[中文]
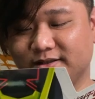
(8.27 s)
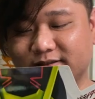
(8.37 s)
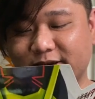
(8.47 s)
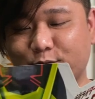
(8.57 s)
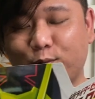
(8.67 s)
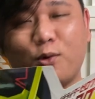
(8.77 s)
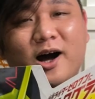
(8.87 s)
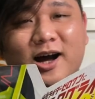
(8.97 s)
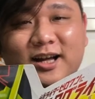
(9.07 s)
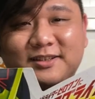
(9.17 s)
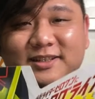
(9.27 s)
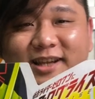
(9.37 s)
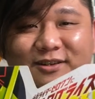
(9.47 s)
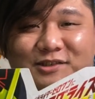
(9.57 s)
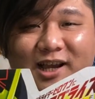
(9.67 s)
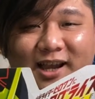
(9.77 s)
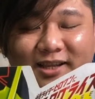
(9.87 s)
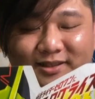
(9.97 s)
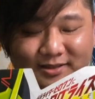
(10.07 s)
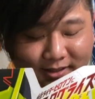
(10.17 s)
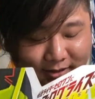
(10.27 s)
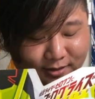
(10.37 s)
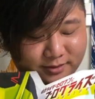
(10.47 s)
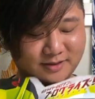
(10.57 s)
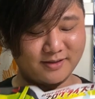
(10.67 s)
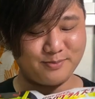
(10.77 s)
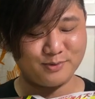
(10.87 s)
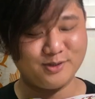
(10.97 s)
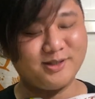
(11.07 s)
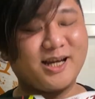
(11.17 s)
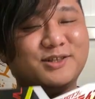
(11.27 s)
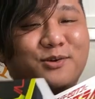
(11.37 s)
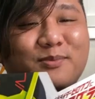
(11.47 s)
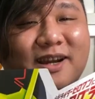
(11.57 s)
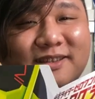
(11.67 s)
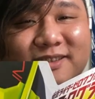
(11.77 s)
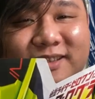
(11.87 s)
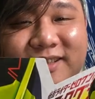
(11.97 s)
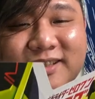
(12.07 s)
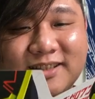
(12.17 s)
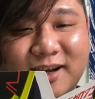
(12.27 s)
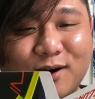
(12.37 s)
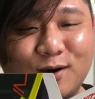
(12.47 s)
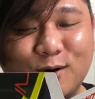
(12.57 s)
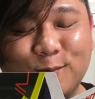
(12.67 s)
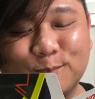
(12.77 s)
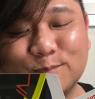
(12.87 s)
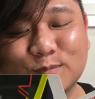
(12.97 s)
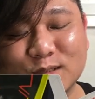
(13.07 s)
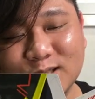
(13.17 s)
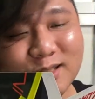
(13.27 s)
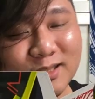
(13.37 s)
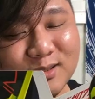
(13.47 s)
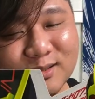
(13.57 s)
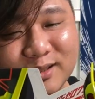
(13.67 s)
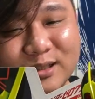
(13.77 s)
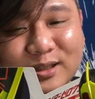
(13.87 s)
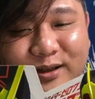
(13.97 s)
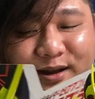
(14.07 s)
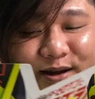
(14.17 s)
Zero One 的腰带。这个呢，其实不是大熊买的。然后这个